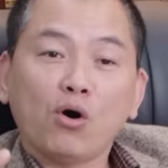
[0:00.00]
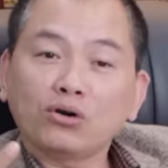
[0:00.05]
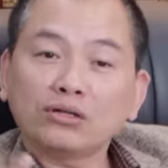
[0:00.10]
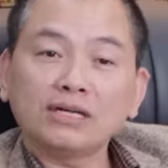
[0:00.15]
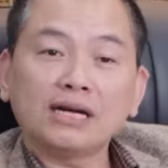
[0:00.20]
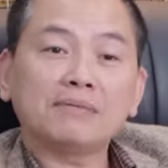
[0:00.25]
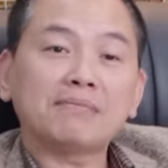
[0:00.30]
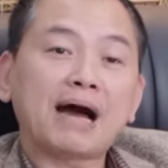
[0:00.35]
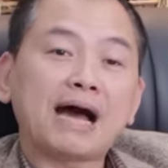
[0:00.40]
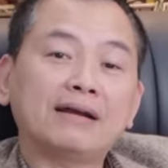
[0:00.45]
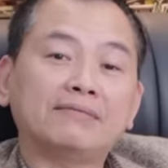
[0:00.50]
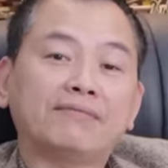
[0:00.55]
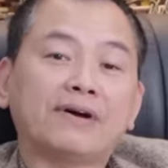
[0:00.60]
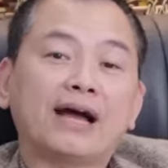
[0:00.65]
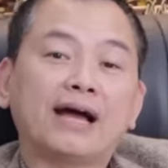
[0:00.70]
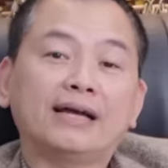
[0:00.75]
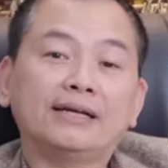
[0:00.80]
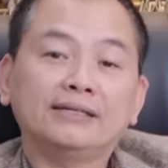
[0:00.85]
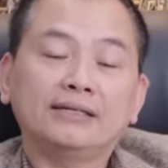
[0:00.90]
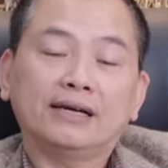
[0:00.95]
một là bạn
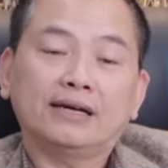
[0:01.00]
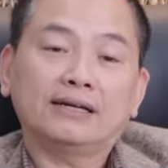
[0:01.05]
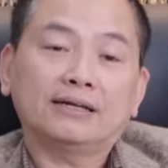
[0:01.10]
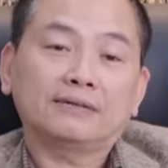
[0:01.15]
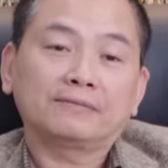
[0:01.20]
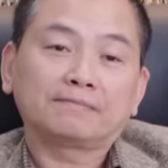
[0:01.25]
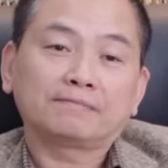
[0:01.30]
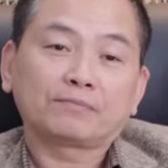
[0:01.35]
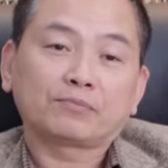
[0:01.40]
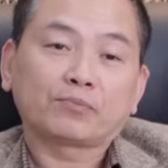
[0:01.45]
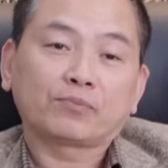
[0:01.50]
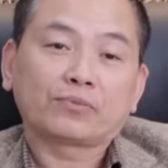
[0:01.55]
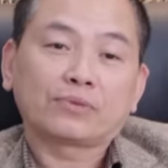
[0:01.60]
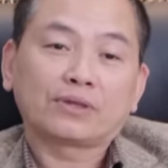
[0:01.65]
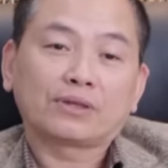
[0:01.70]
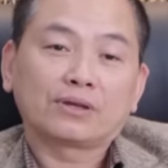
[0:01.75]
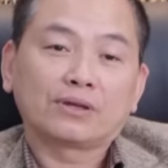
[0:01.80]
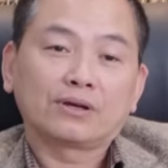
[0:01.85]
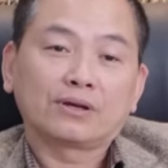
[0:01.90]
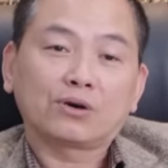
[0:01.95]
phải à,
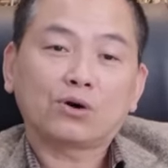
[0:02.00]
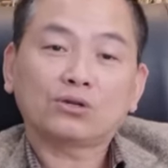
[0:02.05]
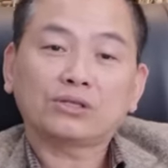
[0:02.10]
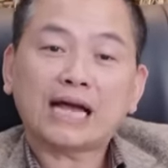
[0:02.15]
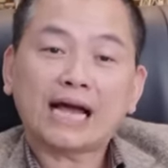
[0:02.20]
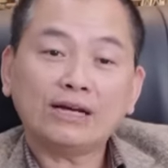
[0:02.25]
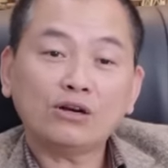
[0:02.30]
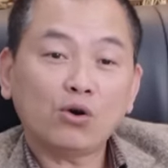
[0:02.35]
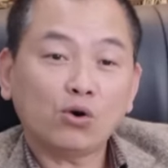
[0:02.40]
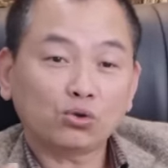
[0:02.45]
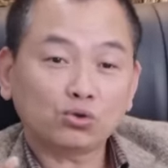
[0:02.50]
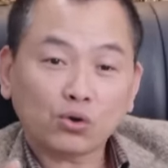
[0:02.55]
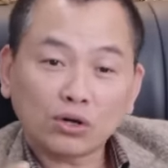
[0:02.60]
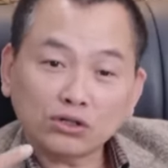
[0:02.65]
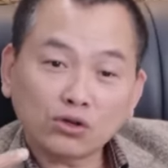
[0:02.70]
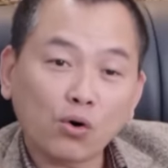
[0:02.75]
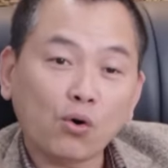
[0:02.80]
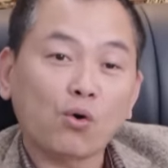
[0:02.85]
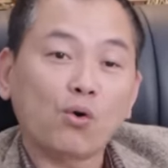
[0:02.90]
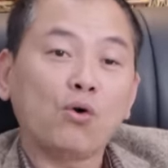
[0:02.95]
có thái độ
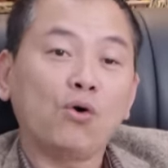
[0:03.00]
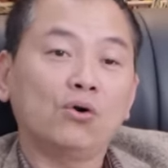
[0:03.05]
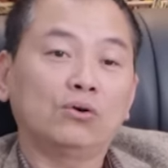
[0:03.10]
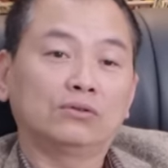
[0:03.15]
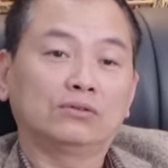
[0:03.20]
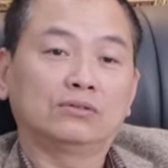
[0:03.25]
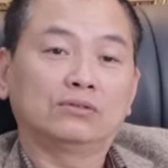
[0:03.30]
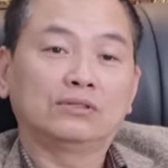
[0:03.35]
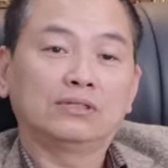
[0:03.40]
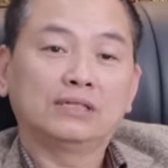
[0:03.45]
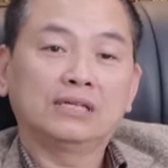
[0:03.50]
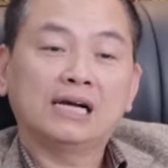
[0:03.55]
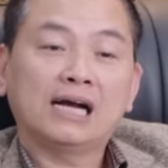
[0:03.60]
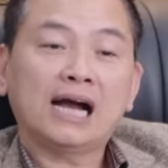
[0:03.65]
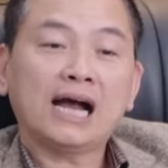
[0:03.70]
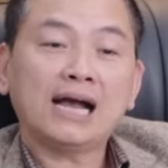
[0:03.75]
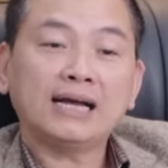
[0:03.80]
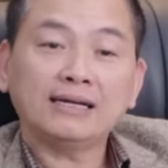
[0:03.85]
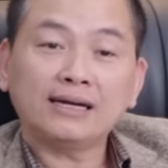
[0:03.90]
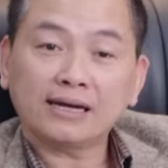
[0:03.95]
tuân thủ
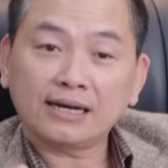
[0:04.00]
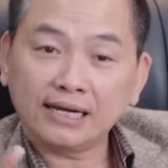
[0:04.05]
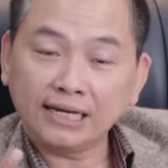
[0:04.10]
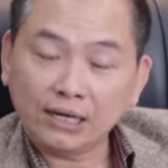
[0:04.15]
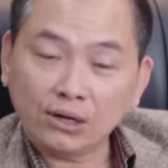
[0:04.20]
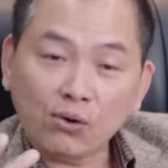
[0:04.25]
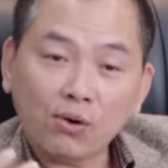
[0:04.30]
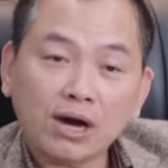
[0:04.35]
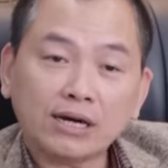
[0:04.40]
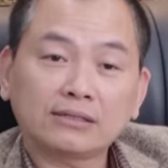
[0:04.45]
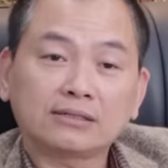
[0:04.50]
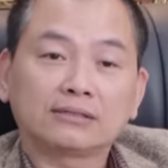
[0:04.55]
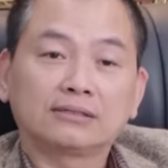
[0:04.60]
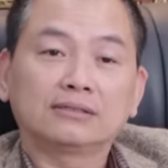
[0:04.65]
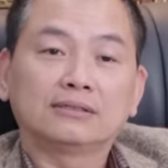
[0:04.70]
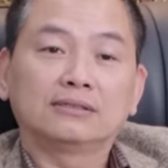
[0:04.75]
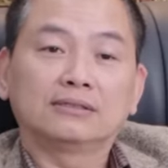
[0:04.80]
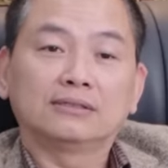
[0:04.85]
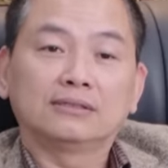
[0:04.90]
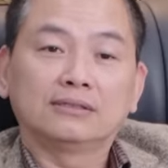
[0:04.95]
hai là kỷ luật
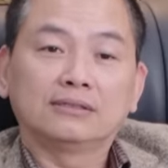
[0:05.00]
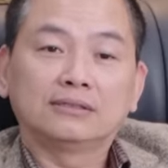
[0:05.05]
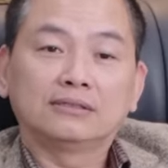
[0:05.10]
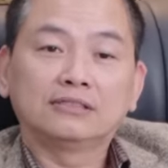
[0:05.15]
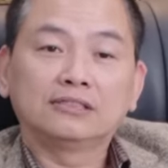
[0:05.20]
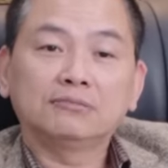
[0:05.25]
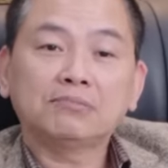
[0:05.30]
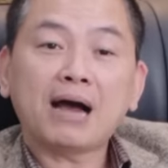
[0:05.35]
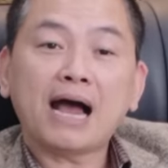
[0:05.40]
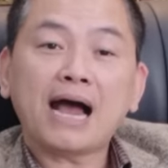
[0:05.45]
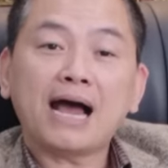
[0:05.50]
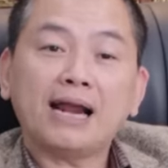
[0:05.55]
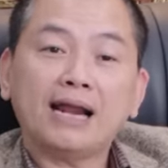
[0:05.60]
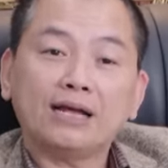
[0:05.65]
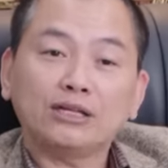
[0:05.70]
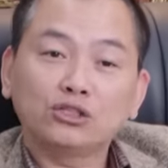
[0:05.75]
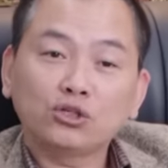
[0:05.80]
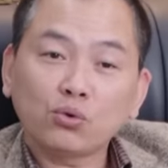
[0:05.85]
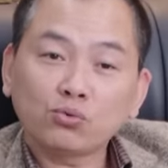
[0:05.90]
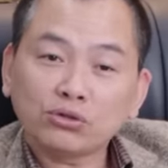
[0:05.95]
ba
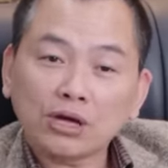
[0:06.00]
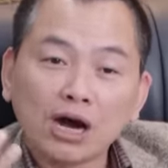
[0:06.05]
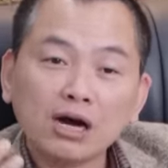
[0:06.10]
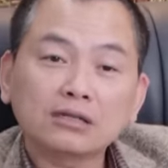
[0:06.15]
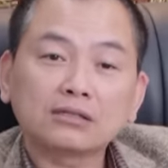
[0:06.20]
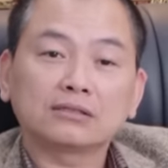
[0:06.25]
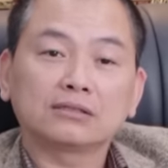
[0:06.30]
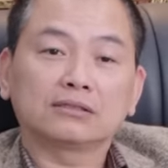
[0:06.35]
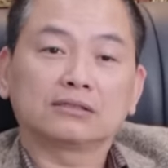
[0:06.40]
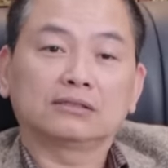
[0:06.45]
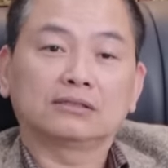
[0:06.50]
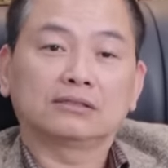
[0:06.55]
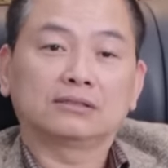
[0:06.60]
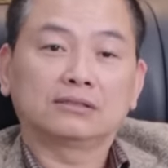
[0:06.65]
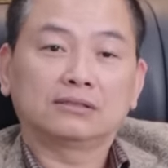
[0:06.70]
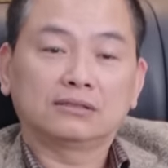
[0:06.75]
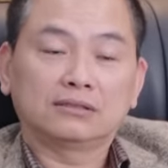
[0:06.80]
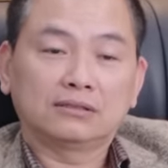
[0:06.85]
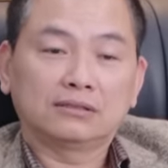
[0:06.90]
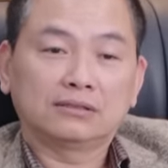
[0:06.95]
là trung thực
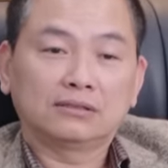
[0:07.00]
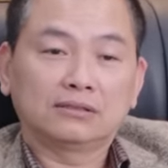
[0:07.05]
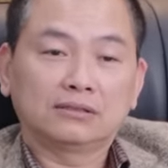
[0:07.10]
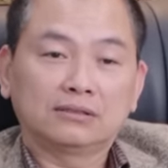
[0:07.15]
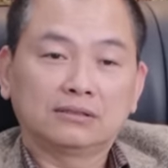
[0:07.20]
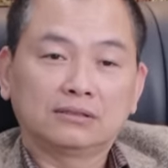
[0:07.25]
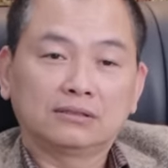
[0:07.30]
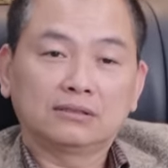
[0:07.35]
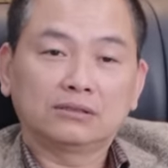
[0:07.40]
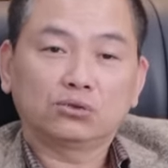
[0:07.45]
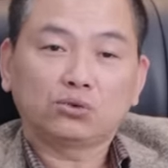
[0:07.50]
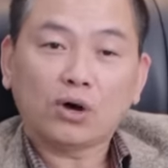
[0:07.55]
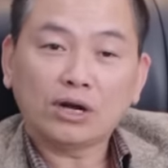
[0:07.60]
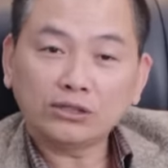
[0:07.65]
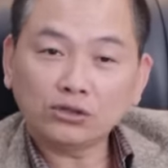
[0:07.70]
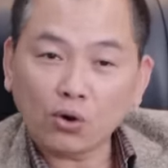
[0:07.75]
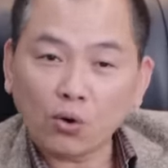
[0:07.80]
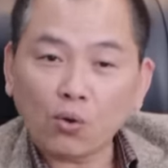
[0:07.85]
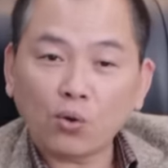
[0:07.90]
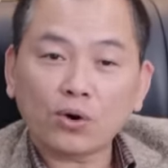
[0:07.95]

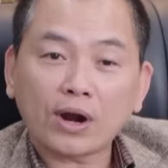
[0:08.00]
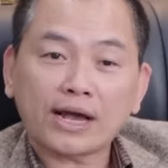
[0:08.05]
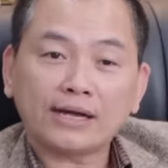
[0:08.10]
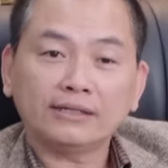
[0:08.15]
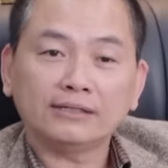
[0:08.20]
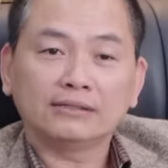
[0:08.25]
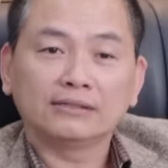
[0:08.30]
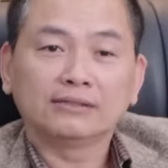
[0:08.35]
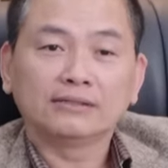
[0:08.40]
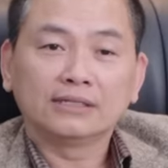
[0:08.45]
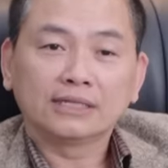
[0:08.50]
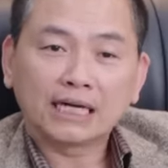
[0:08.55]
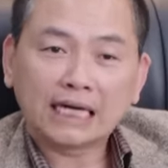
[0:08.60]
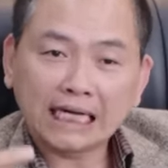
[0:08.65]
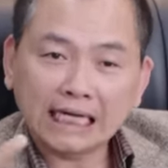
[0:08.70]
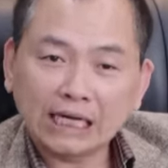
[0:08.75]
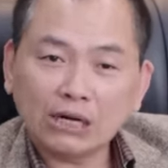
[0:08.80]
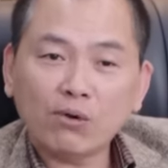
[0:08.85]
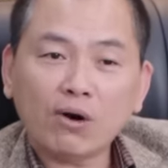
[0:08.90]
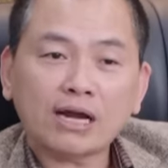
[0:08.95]
tuân thủ này
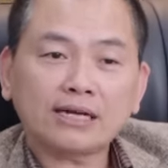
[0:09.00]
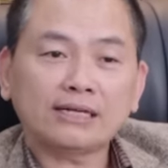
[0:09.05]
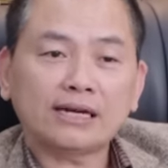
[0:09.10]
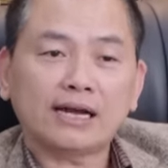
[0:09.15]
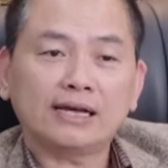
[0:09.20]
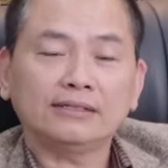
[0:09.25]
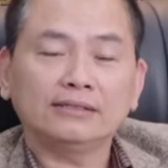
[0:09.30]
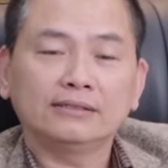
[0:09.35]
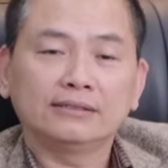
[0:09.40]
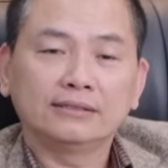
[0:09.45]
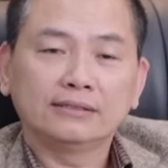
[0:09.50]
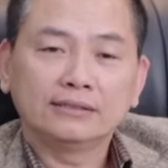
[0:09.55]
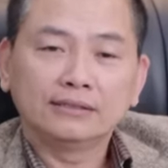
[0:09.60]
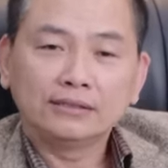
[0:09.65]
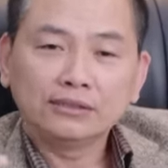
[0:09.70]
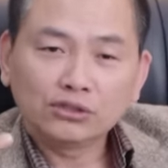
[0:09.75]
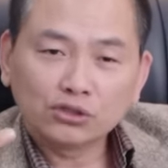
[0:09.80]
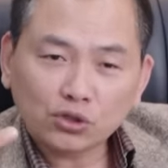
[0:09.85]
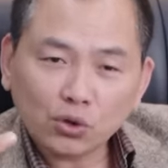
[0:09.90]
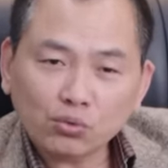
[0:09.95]
kỷ luật này
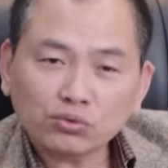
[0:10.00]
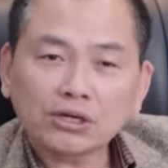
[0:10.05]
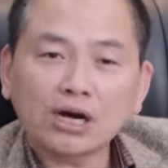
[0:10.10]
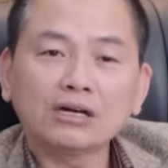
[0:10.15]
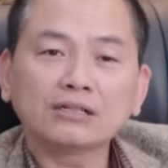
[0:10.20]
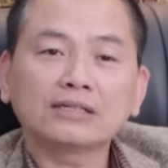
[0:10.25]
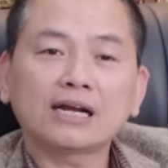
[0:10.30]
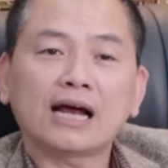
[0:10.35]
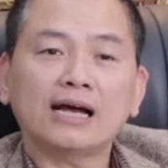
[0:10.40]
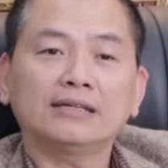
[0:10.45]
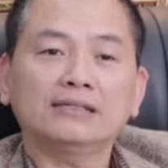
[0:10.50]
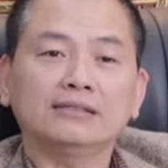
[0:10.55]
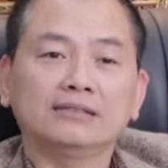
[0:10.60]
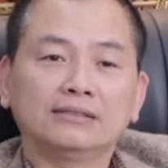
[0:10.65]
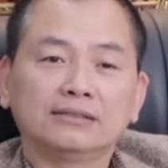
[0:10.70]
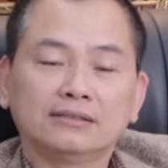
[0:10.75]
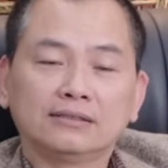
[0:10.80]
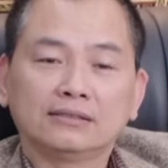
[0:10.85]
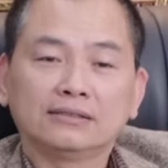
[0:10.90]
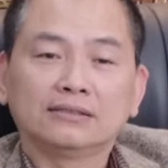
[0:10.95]
trung thực này
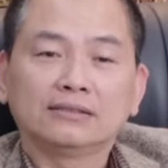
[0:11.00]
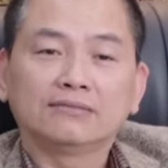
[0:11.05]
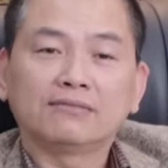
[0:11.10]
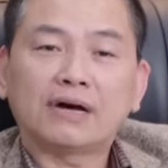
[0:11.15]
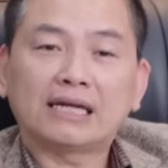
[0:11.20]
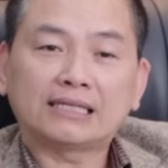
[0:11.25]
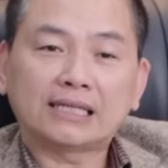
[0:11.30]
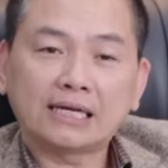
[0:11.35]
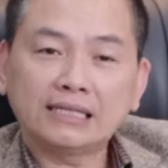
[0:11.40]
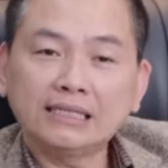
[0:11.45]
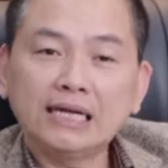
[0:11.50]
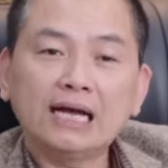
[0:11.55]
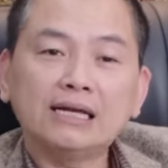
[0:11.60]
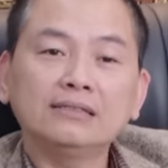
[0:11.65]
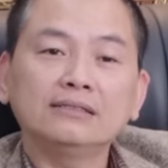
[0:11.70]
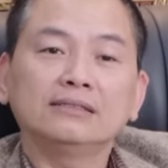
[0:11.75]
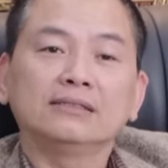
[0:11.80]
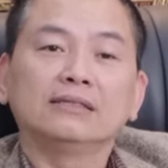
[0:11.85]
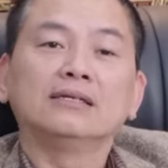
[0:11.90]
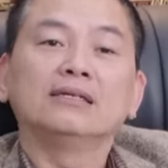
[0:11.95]
và tất
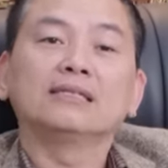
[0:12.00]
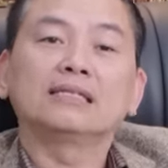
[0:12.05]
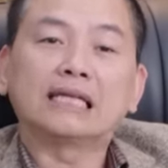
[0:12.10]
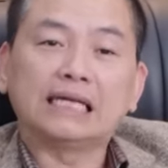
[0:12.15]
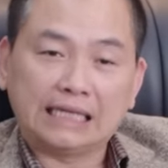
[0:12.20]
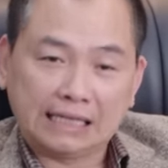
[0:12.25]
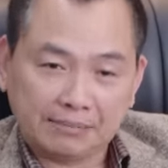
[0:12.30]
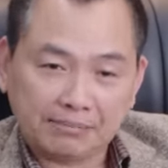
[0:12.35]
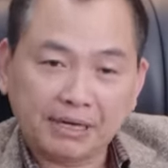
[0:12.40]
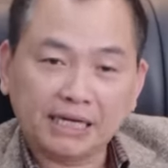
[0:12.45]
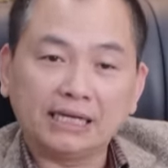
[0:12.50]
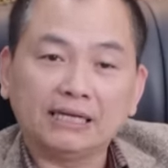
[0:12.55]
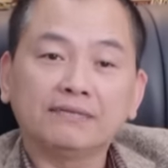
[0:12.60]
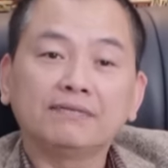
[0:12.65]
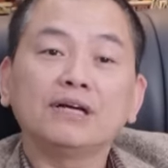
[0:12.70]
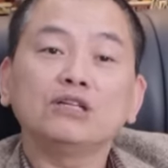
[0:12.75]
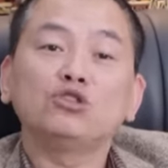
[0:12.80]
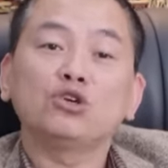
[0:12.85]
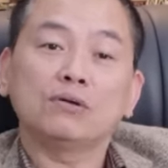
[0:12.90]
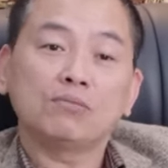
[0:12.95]
nhiên tỉ
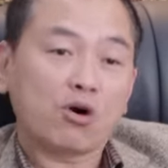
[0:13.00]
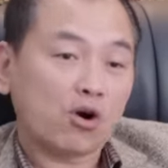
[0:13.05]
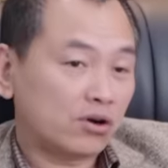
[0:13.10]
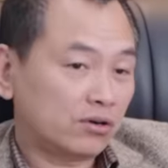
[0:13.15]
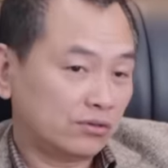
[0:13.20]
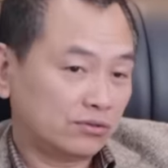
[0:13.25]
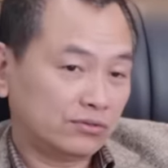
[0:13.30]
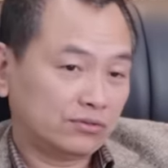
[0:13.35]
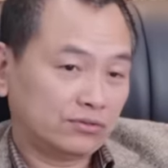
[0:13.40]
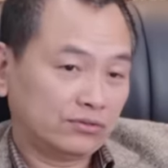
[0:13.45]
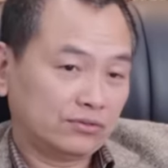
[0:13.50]
mỉ về chuyên môn